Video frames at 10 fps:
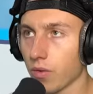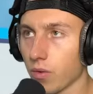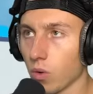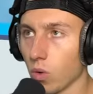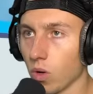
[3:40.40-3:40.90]

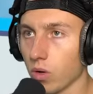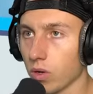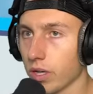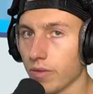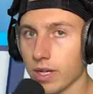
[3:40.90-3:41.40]
So,
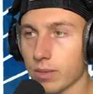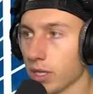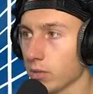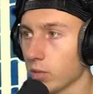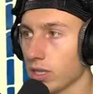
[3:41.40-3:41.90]
okay, warte
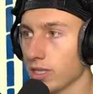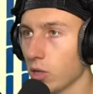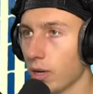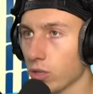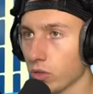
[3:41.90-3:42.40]
mal. Ich muss jetzt hier
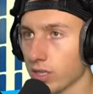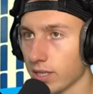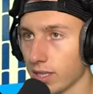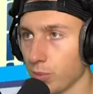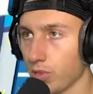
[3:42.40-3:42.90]
nochmal
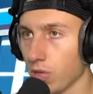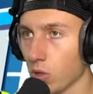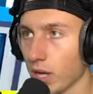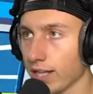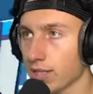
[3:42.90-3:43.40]
durchsehen. Ich bin hier
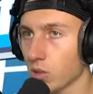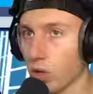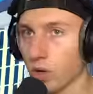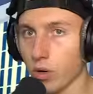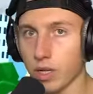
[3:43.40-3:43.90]
noch ganz
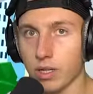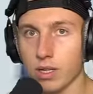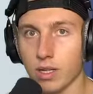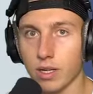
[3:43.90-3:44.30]
neu, Leute.